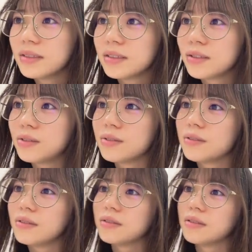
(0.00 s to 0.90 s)
そう
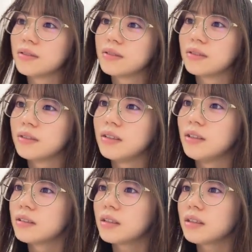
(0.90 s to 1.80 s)

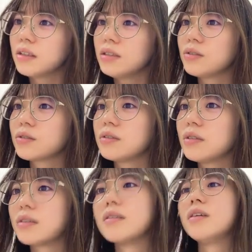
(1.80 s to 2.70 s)
最近アヒージョ作って
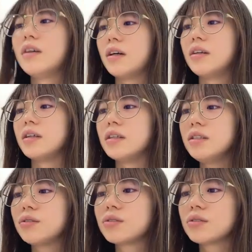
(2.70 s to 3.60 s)
なくないあのね
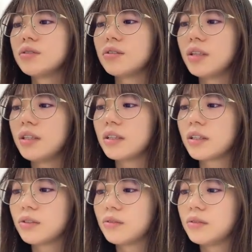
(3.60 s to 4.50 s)
アヒージョ作るのはいいん
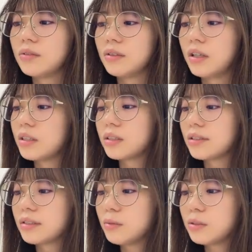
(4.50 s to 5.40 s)
だけどあじゃあ
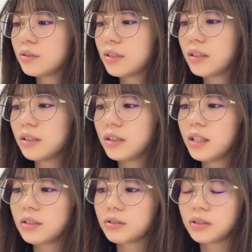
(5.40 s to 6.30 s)
そもそも最近
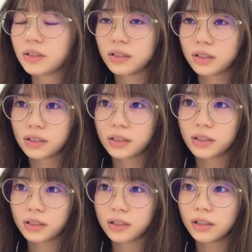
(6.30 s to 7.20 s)
ダイエットしてた期
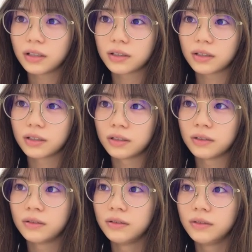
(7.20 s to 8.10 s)
間が長かったから
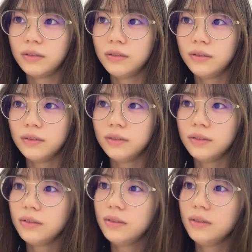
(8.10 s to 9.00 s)

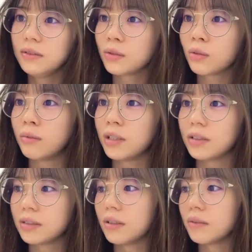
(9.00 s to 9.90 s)
ちょっと前
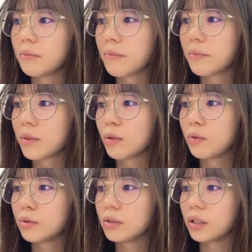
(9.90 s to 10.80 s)
にさ
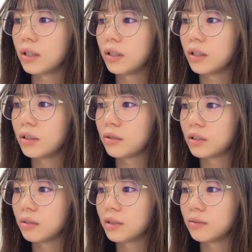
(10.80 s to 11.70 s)
太ったからダイエット
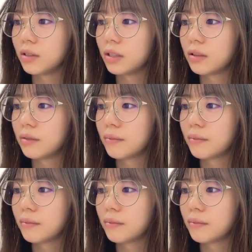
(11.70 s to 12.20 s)
してますみたいな